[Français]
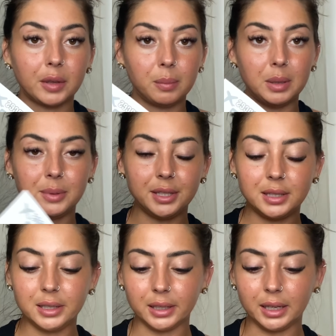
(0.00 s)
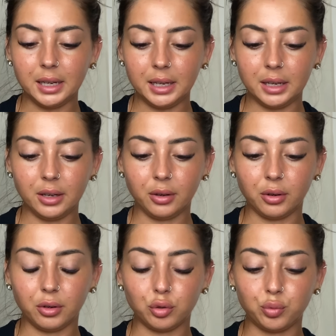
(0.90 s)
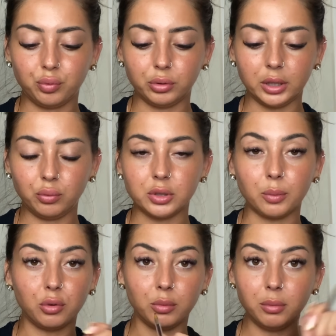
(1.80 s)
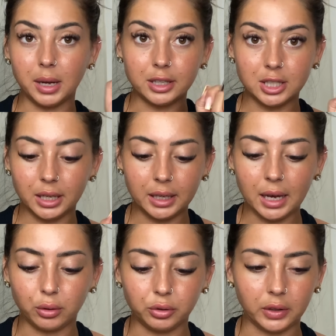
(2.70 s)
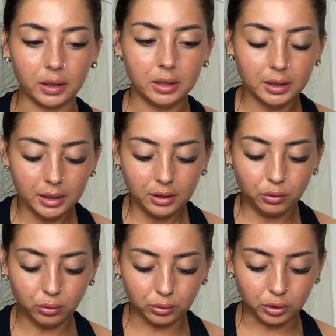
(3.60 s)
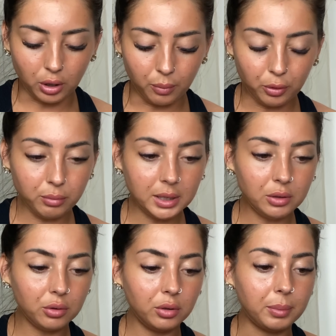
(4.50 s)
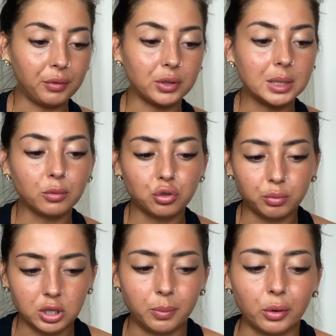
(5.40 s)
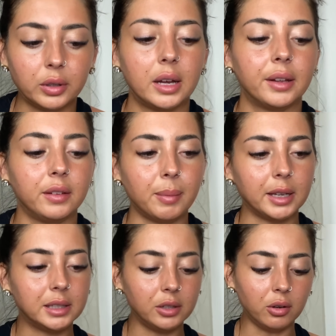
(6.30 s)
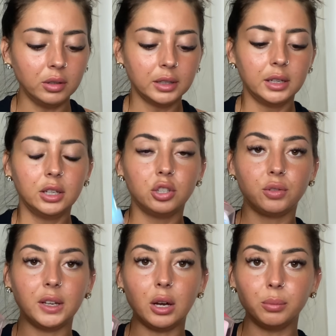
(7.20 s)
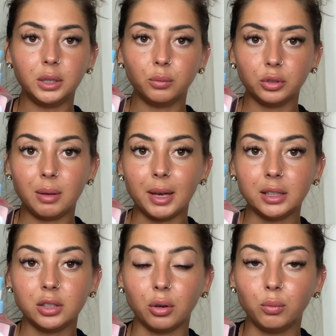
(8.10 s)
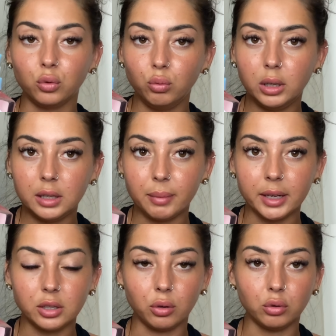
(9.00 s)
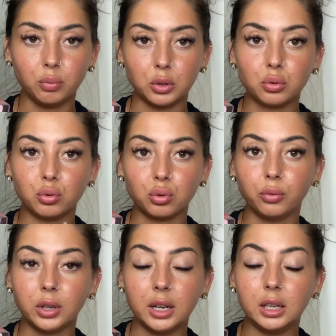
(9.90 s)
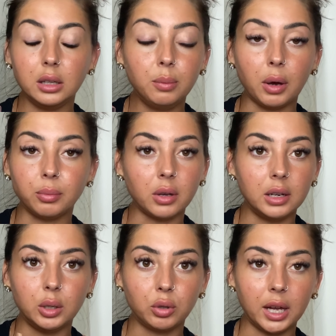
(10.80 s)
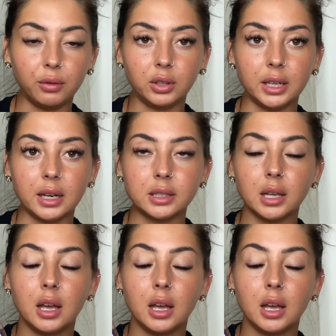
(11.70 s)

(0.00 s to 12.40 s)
mes petits tirés et euh, je pourrai tout simplement bah, checker à côté. Donc, en premier lieu, bah forcément, je suis obligée de prendre un démaquillant. Je vais emmener mon démaquillant, mon huile démaquillante parce que je trouve qu'elle est hyper bien, elle est ultra efficace.